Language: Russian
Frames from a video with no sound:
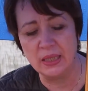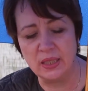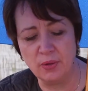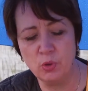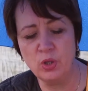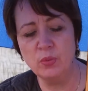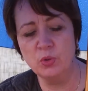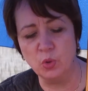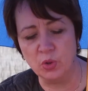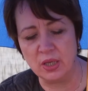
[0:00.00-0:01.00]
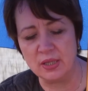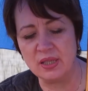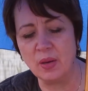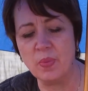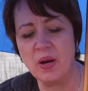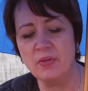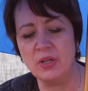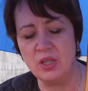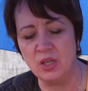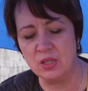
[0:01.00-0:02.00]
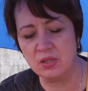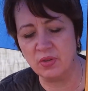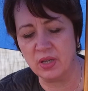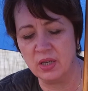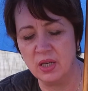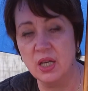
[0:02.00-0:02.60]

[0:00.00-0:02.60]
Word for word: довольно многие, собрав книги свои,